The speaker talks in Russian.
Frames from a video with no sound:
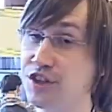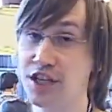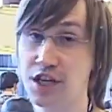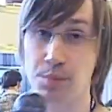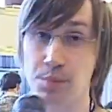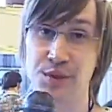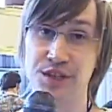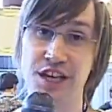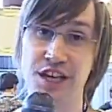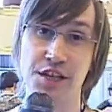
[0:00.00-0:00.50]
и
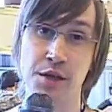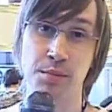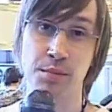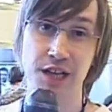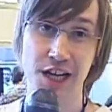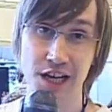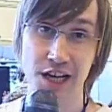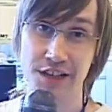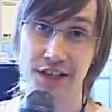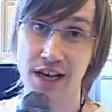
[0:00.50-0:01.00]
Капитана
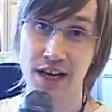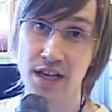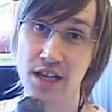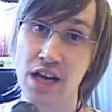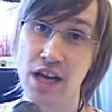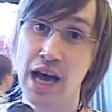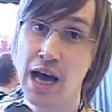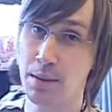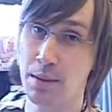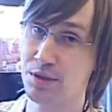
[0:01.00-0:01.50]
Блада,
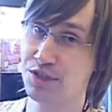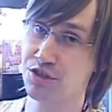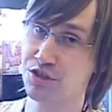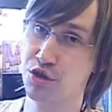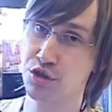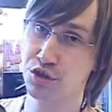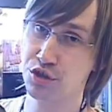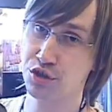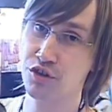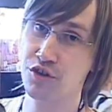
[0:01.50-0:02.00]
а
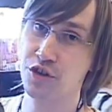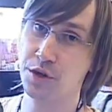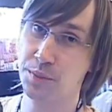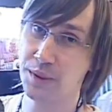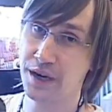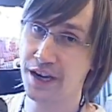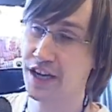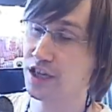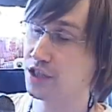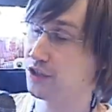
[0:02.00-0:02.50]
поскольку новых
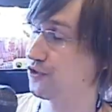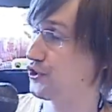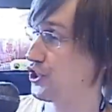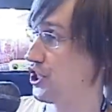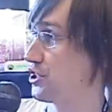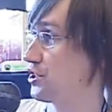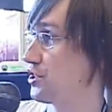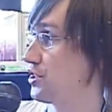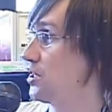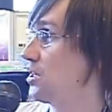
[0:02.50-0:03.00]
проектов
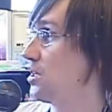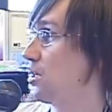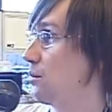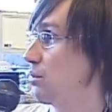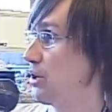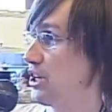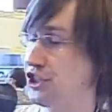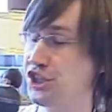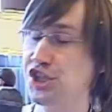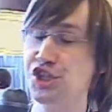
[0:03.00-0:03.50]
сейчас
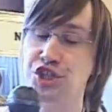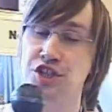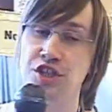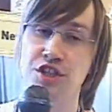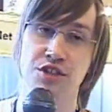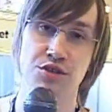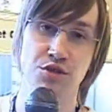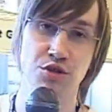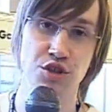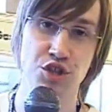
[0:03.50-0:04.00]
практически
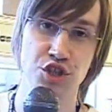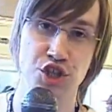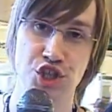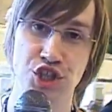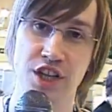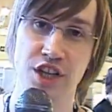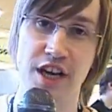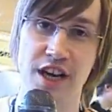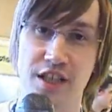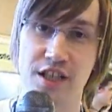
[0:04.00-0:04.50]
никто не
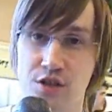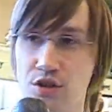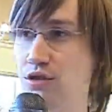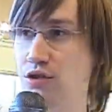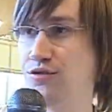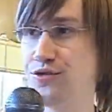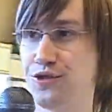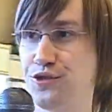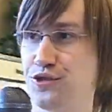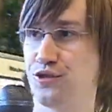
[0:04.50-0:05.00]
начинает, то
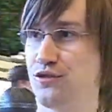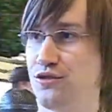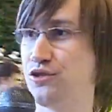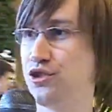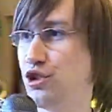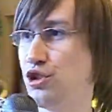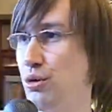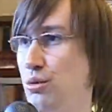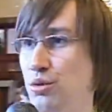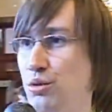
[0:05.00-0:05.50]

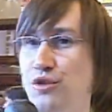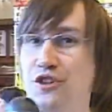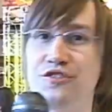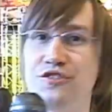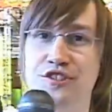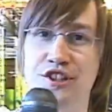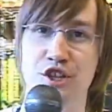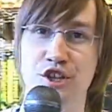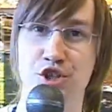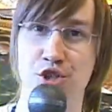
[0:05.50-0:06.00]
что мы увидим в
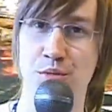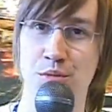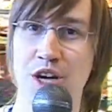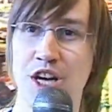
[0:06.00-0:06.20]
следующем